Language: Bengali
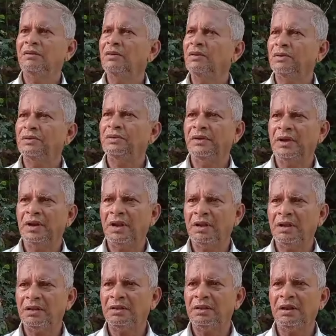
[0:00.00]
মানে অত
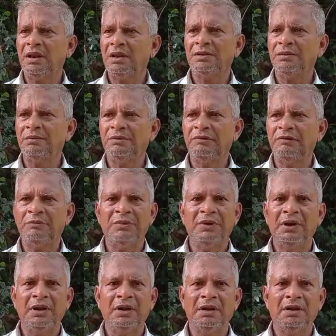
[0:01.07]
এলাকাতে এত বড়
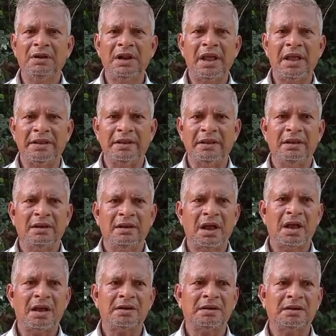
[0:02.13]
বিল্ডিং নাই
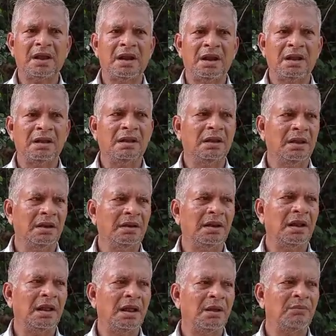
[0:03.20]
আটতলা এটা
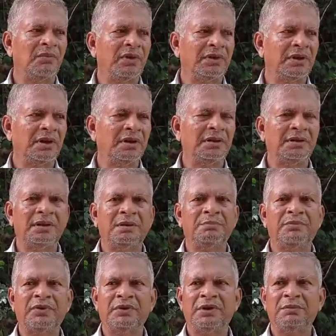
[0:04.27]
আমরা জানি যে
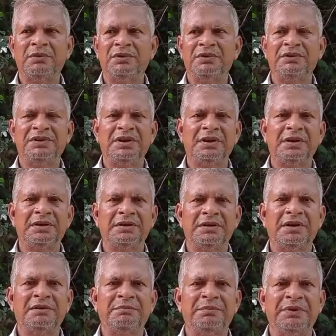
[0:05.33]
প্রধানমন্ত্রী শেখ
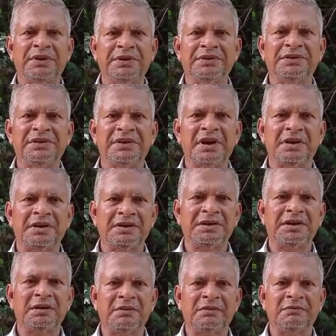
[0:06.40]
হাসিনা পিএস জাহাঙ্গীর
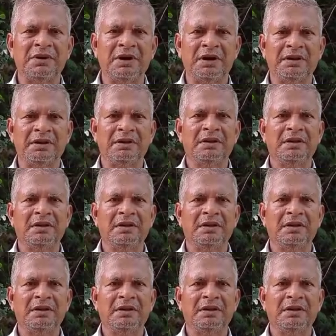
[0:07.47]
সাহেবের বিল্ডিং